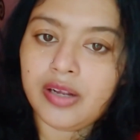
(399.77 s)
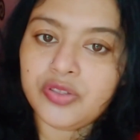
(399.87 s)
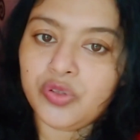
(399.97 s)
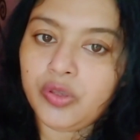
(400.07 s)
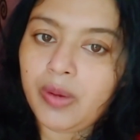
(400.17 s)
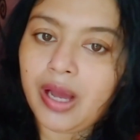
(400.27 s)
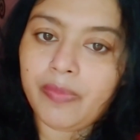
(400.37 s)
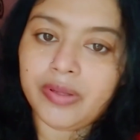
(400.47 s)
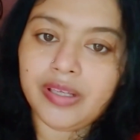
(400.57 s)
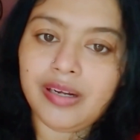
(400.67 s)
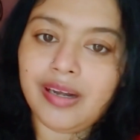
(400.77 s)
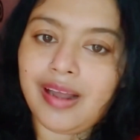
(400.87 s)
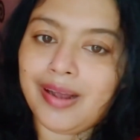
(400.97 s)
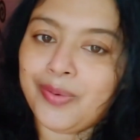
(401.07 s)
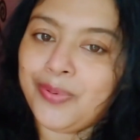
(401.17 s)
যদি বা আমাদের
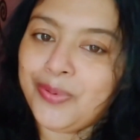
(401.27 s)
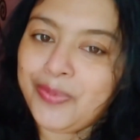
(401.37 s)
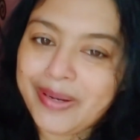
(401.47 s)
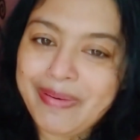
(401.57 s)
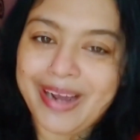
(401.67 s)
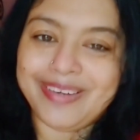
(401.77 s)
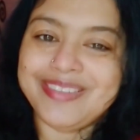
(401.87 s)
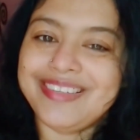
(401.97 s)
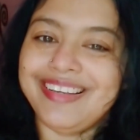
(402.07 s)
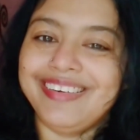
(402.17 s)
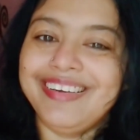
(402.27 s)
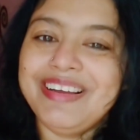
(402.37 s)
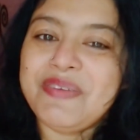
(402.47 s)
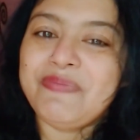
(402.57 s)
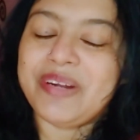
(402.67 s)
লাক খুবই ভালো ছিল
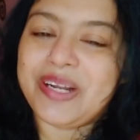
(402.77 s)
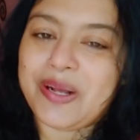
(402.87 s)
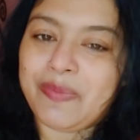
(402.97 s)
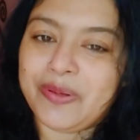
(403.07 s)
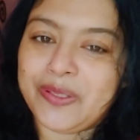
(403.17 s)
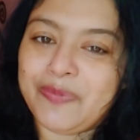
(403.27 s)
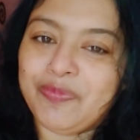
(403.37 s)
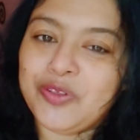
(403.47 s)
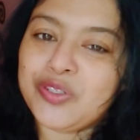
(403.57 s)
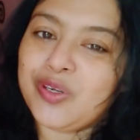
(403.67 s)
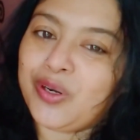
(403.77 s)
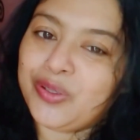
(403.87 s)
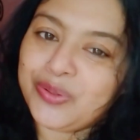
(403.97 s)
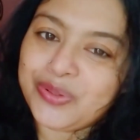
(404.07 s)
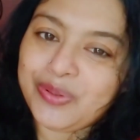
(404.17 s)
মানে আমাদের তো
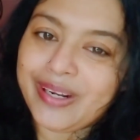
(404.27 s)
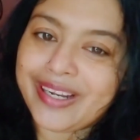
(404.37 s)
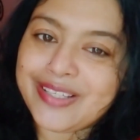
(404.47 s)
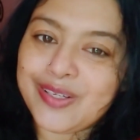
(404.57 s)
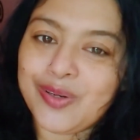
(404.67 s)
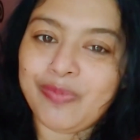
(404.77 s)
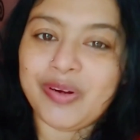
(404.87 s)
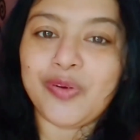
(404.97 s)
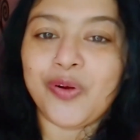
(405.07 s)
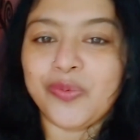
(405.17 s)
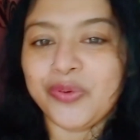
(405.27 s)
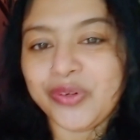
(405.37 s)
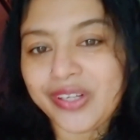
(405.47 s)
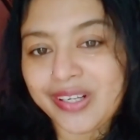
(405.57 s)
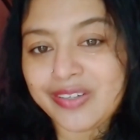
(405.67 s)
স্লটও খুলে গেছিলো আমরা গর্ব
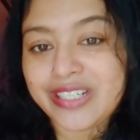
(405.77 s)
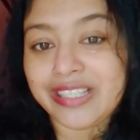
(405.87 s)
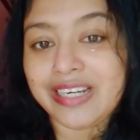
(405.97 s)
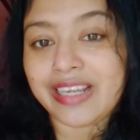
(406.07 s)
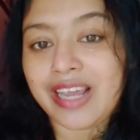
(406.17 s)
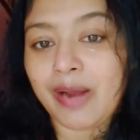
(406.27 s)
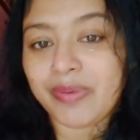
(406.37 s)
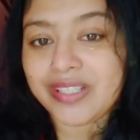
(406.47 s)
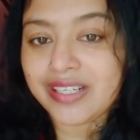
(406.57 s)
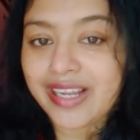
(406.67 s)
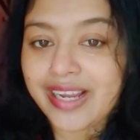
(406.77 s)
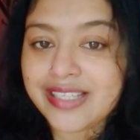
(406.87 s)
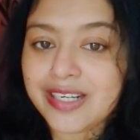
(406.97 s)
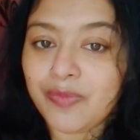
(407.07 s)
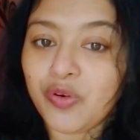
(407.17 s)
গিয়ে সেদিনকে আমরা যেদিনকে
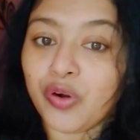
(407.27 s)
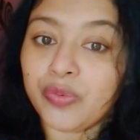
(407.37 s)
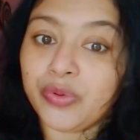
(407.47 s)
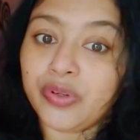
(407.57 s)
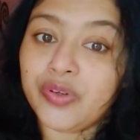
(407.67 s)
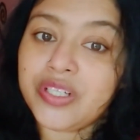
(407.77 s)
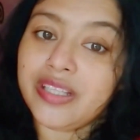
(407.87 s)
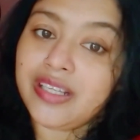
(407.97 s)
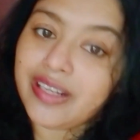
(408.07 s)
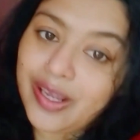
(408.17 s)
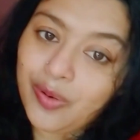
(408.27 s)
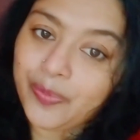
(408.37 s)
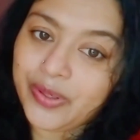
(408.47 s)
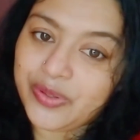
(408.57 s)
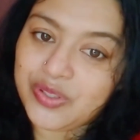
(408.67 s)
গেছিলাম গর্ব গিয়েও সেদিনকেই
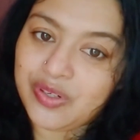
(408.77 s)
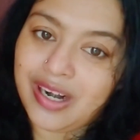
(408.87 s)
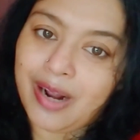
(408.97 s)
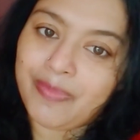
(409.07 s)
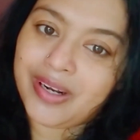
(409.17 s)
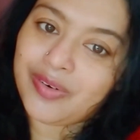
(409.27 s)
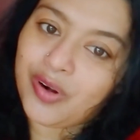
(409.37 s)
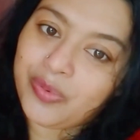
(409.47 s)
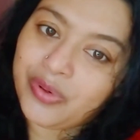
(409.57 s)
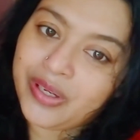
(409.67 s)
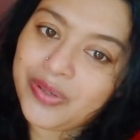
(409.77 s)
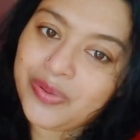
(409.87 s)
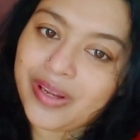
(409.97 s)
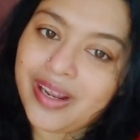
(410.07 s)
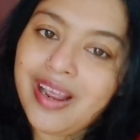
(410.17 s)
ওপেন হয়েছিল আর আমরা গর্ব গিয়ে
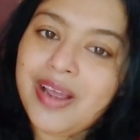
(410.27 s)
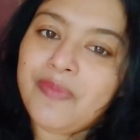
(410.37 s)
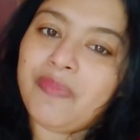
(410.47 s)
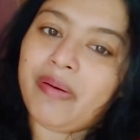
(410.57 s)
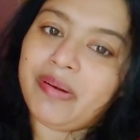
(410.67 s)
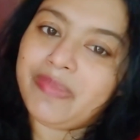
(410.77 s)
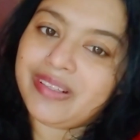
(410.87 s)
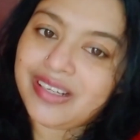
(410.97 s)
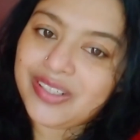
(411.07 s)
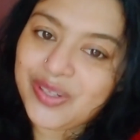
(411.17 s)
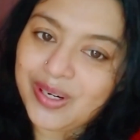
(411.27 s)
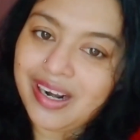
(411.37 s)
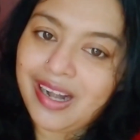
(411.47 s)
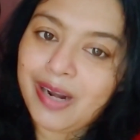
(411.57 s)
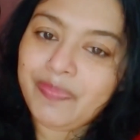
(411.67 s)
ঢুকে বাবার মাথায় জল
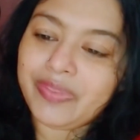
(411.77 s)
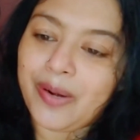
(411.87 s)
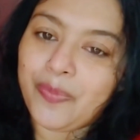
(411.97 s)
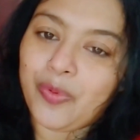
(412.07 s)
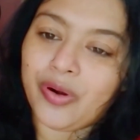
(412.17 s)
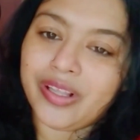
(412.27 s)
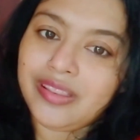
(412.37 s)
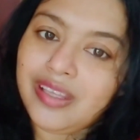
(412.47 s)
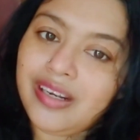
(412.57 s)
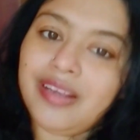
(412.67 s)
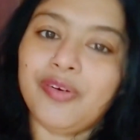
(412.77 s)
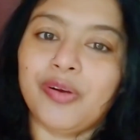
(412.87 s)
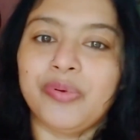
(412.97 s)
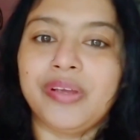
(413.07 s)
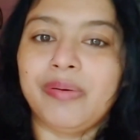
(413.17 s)
ঢাললাম তার পরের দিনই গর্ব
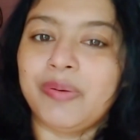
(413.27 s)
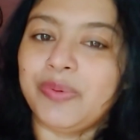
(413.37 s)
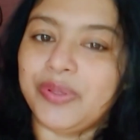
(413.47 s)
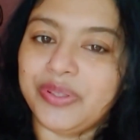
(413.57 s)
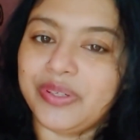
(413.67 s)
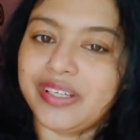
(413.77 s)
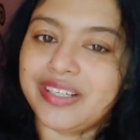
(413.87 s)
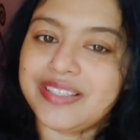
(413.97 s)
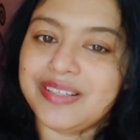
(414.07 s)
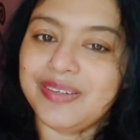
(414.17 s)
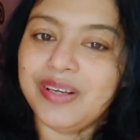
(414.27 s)
গিয়ে আবার বন্ধ হয়ে গেছিল